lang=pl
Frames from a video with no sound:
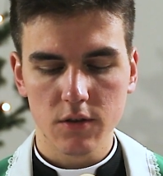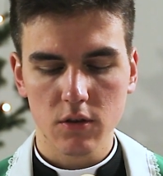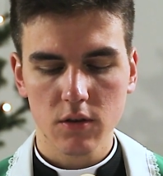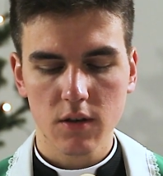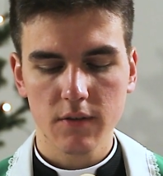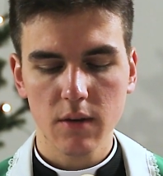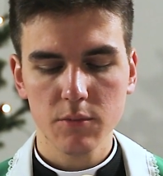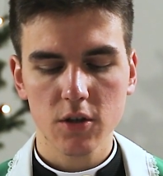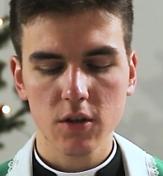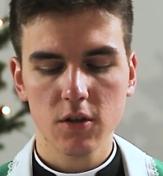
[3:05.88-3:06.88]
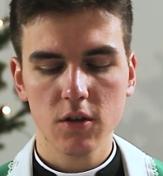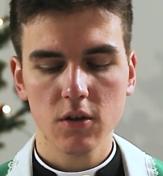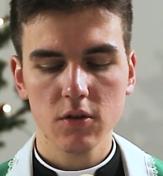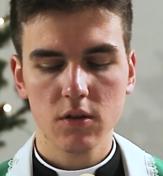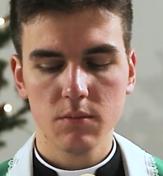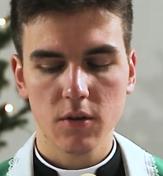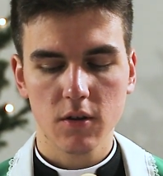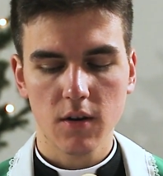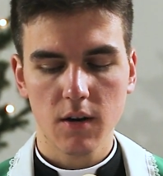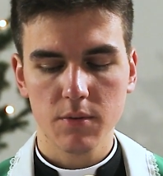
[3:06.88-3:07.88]
Odkrywamy, że cichość i
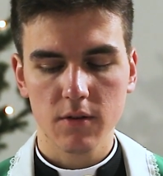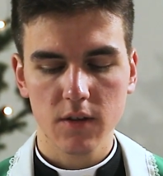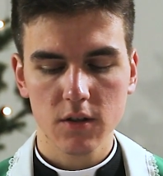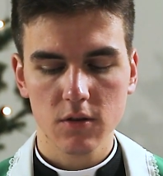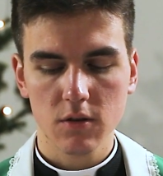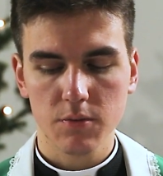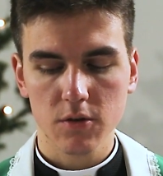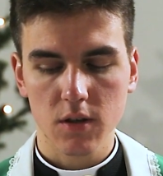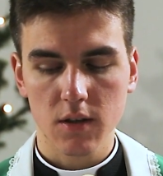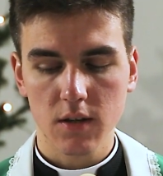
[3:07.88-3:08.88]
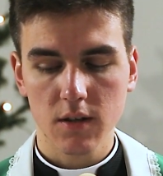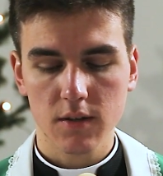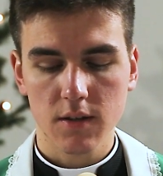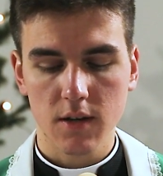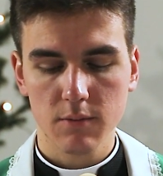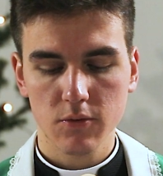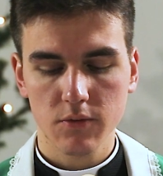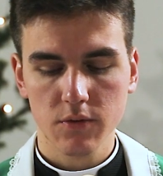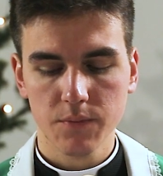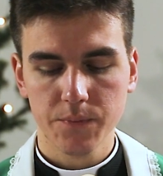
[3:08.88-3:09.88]
pokora prowadzi do posiadania
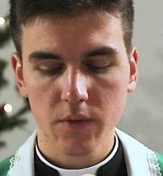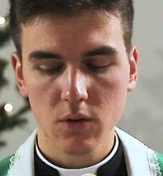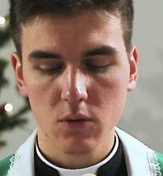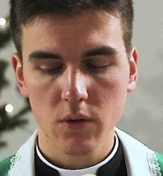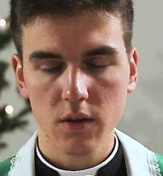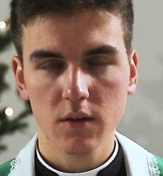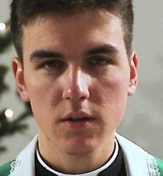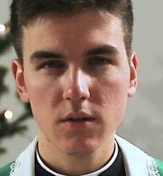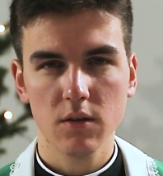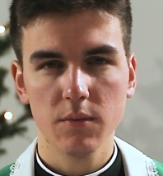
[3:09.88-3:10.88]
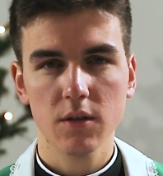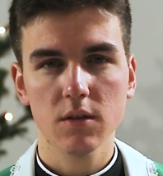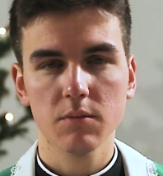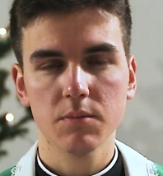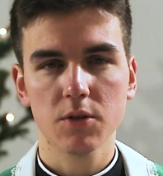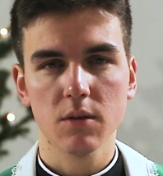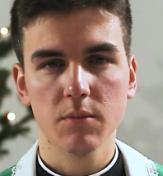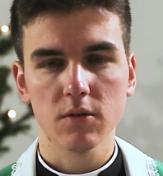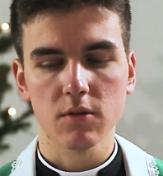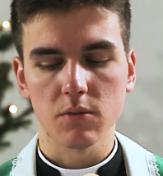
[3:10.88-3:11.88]
skarbów, których nie zdobędziemy
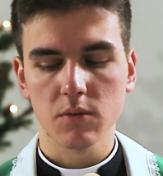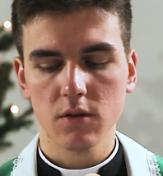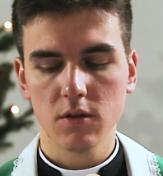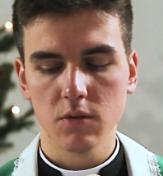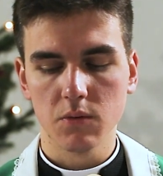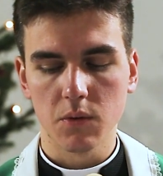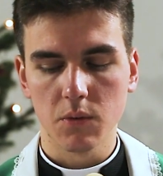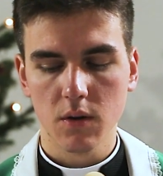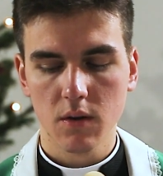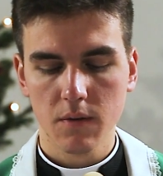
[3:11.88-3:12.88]
przemocą i siłą.